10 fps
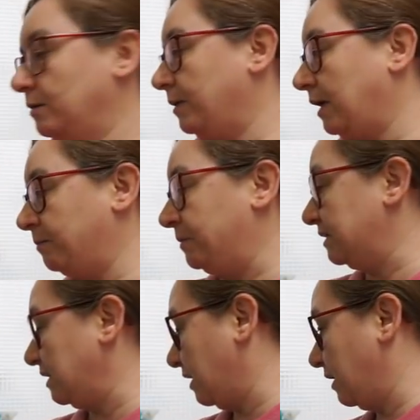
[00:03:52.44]
para las
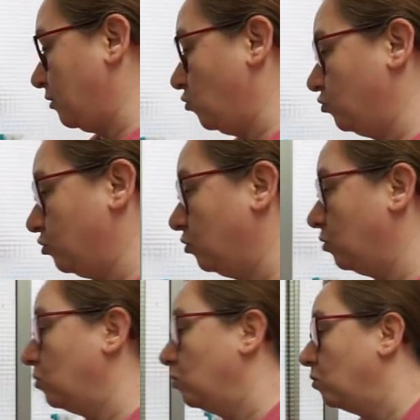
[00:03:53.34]
pizzas que hago yo
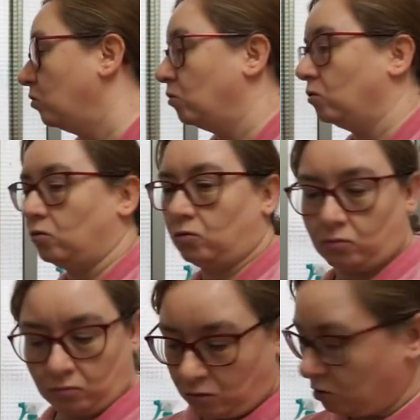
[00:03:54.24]
o,
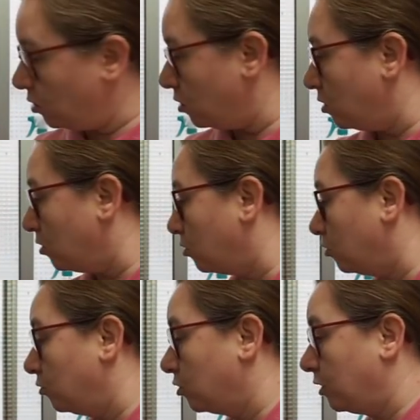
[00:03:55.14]

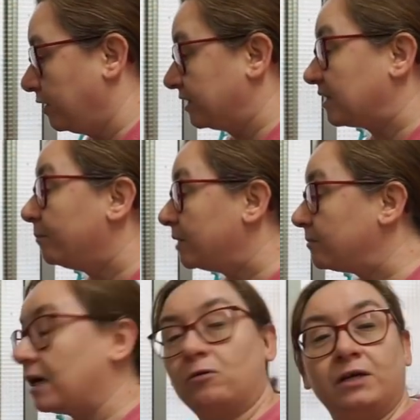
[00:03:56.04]
o luego de esas
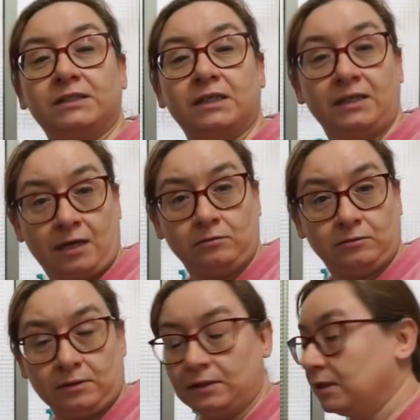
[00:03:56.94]
mismas que os he enseñado
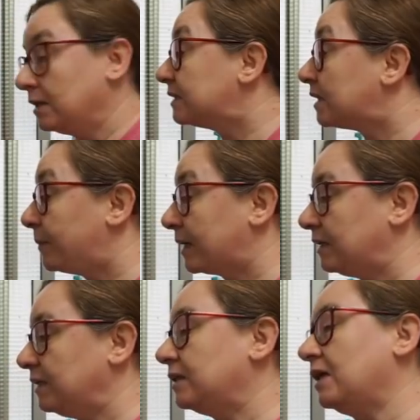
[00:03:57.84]
esas
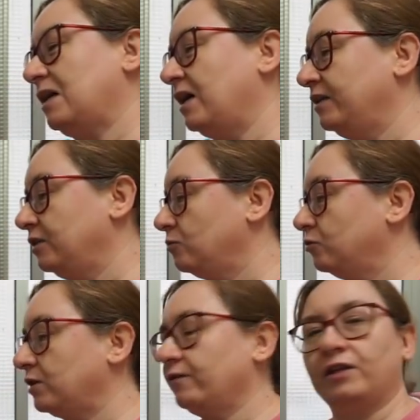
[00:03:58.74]
pequeñitas, al niño
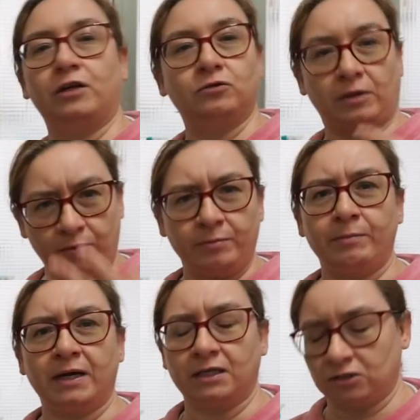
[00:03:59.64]
muchas veces le gusta, pues
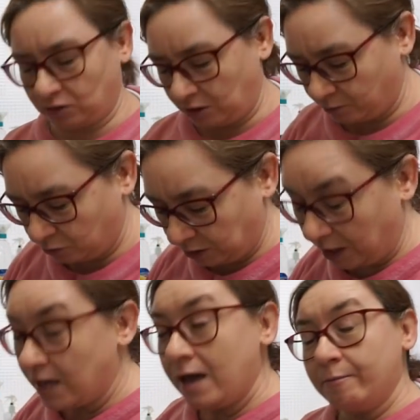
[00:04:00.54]
más queso que le
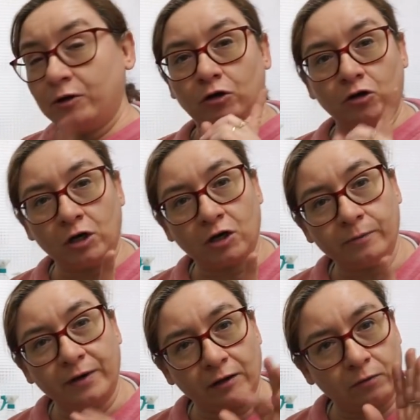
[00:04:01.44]
gusta, pero luego le
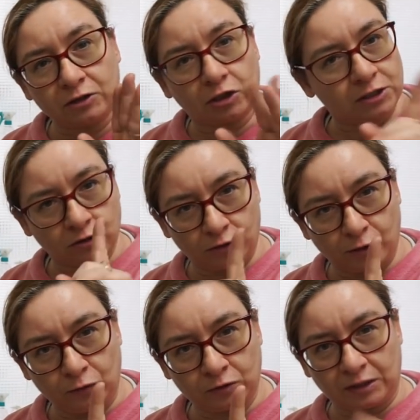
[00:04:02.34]
compra de cuatro quesos no
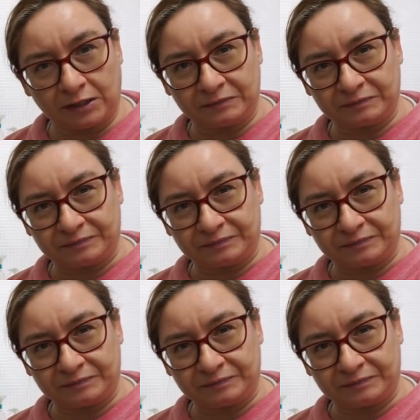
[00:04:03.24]
le gusta.